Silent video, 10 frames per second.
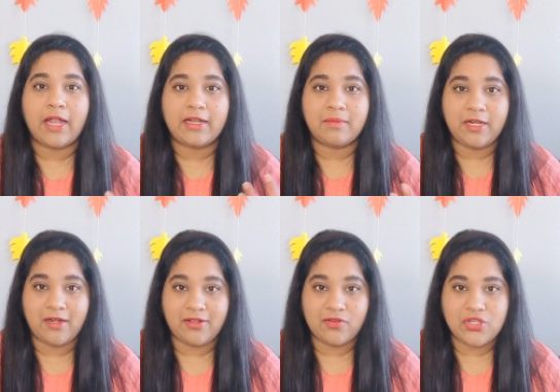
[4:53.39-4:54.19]
ఐటమ్ని
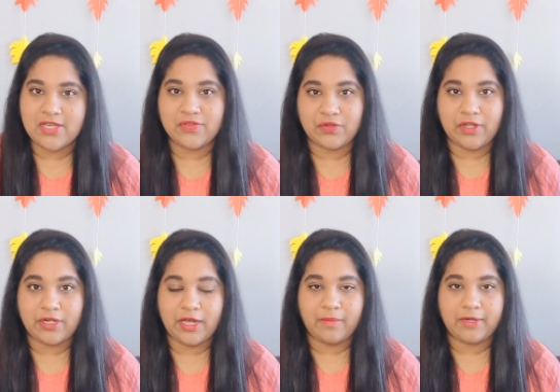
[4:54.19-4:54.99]
ఇంట్రడ్యూస్
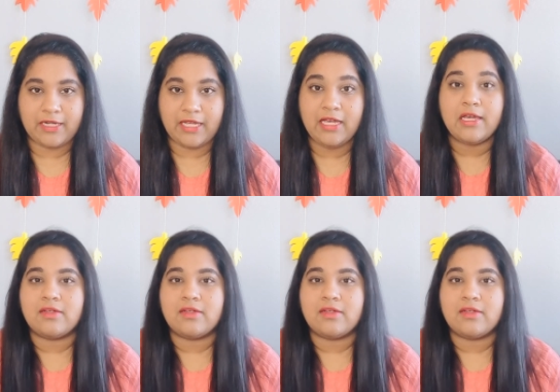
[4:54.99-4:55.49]
చేస్తున్నారు కాబట్టి